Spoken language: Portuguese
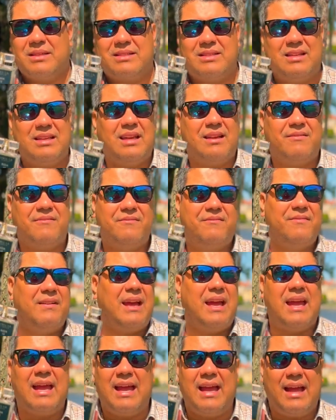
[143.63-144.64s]
é,
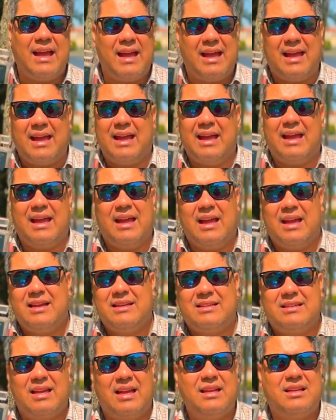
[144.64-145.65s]
é
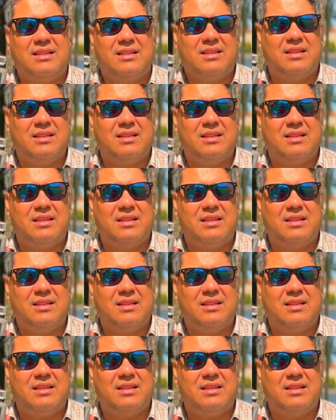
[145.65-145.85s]
gente,